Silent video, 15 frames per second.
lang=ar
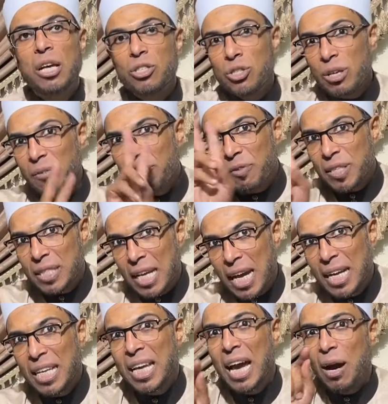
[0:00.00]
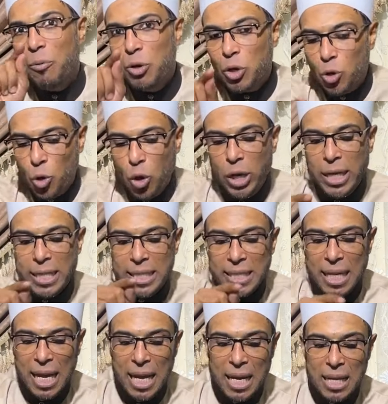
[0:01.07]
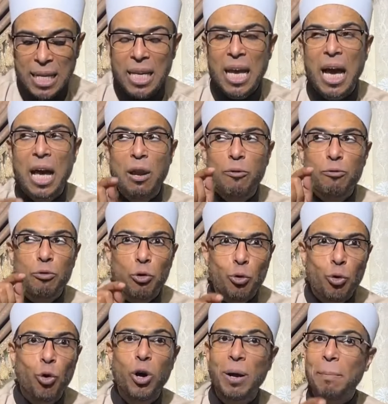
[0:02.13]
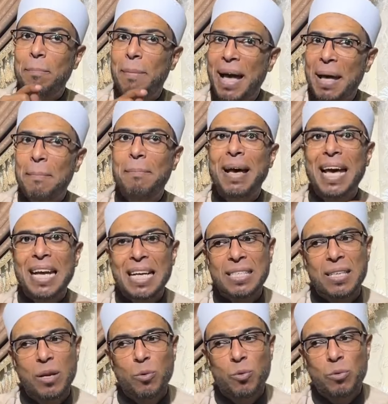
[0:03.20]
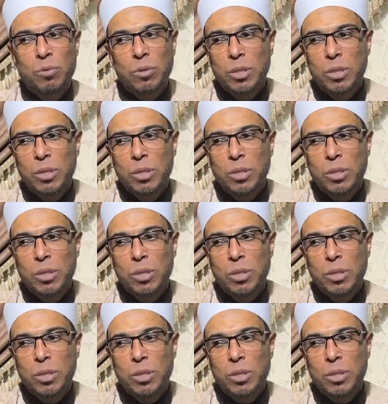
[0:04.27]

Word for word: الصنف الثاني او النوع الثاني الفروع مهما نزلوا